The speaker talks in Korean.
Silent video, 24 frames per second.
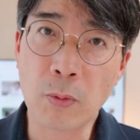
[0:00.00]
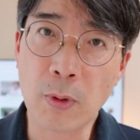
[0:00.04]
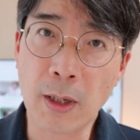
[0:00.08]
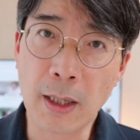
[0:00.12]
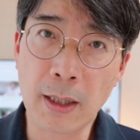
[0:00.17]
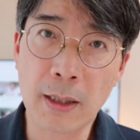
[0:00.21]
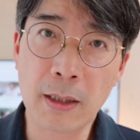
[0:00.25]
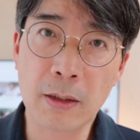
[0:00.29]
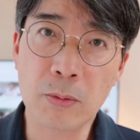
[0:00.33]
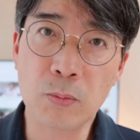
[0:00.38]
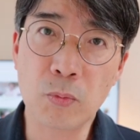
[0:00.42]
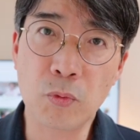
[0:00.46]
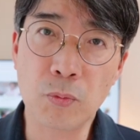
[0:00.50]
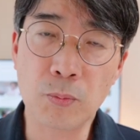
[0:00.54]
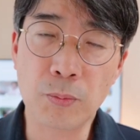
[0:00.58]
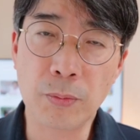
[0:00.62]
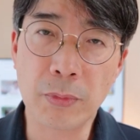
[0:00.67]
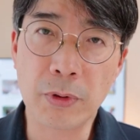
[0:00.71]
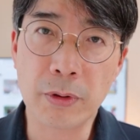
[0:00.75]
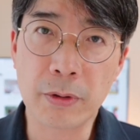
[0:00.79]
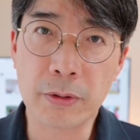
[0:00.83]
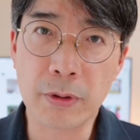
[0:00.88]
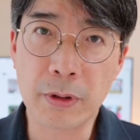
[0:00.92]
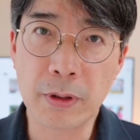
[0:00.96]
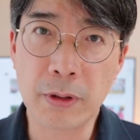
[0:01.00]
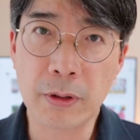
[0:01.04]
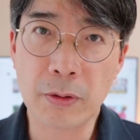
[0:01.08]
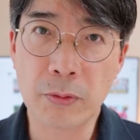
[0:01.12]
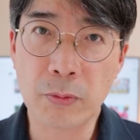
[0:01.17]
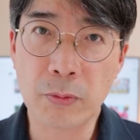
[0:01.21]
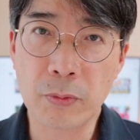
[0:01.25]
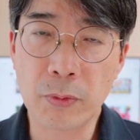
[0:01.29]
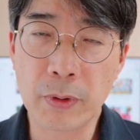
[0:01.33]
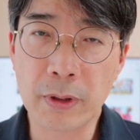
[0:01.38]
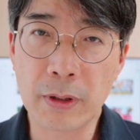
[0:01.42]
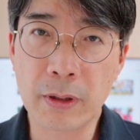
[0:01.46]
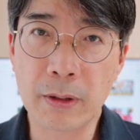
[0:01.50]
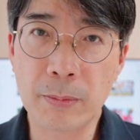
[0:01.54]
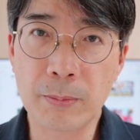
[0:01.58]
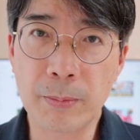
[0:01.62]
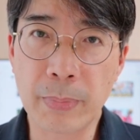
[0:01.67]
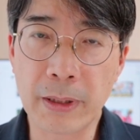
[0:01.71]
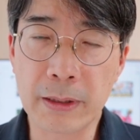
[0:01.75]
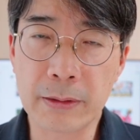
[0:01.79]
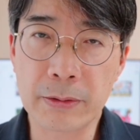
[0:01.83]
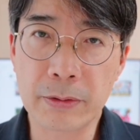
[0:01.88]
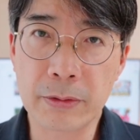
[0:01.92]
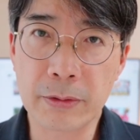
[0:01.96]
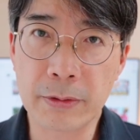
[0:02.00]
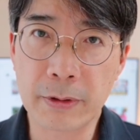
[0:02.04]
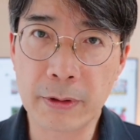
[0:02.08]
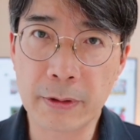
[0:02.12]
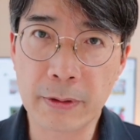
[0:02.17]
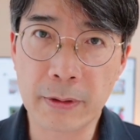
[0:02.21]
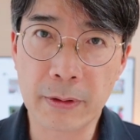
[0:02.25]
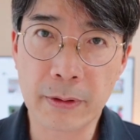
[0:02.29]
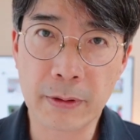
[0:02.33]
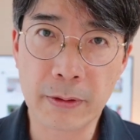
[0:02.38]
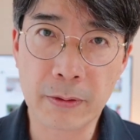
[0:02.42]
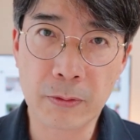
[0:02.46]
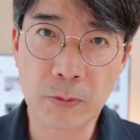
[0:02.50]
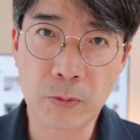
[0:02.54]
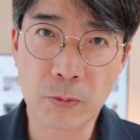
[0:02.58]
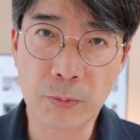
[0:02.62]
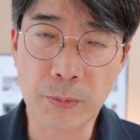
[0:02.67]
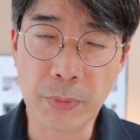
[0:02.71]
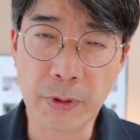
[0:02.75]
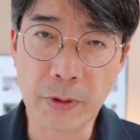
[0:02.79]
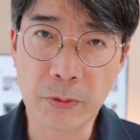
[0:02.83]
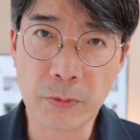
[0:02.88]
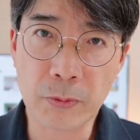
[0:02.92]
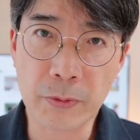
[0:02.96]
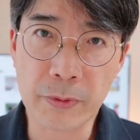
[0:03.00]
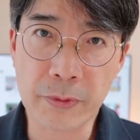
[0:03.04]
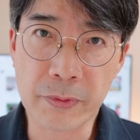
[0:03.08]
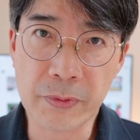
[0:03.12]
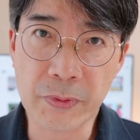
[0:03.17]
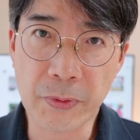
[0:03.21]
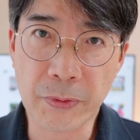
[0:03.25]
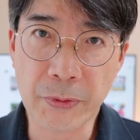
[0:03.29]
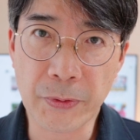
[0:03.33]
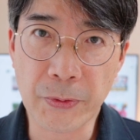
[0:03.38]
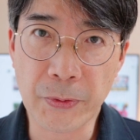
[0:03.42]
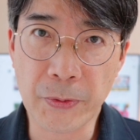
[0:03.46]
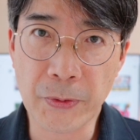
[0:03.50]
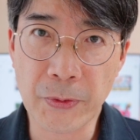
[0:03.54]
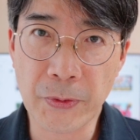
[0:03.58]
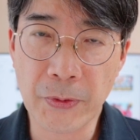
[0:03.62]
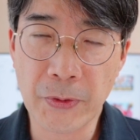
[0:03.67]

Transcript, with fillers: 과학 문명이 꽤나 발전했다고 믿고 있어요.